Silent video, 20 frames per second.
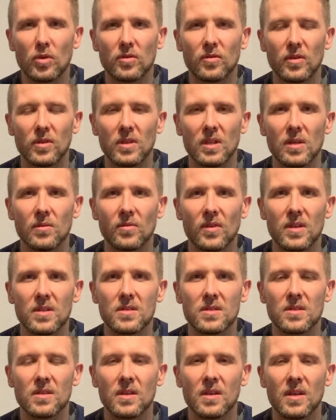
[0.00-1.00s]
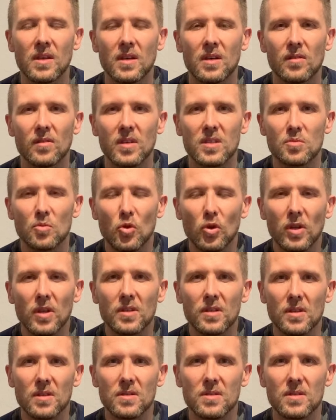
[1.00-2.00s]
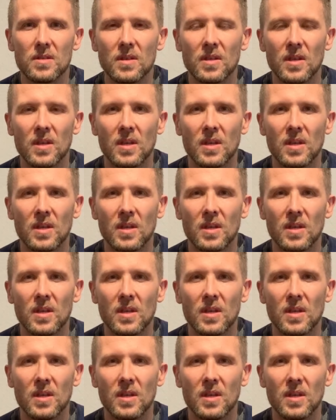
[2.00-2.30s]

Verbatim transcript: von dem, was, was möglich ist.